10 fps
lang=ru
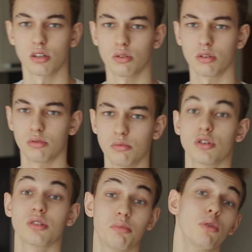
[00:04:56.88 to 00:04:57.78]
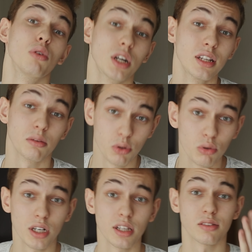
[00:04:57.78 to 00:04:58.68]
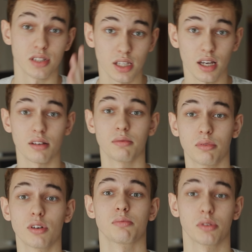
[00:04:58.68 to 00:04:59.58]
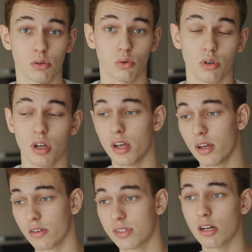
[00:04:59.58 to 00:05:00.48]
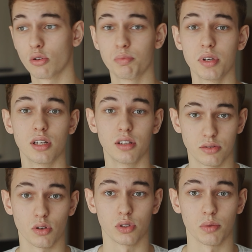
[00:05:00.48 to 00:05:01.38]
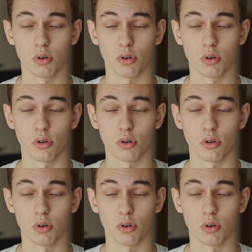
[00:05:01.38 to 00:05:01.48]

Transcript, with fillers: такое. Ну, можно, был рынок, был рынок всегда у вас под рукой. Взяли, купили и все в этом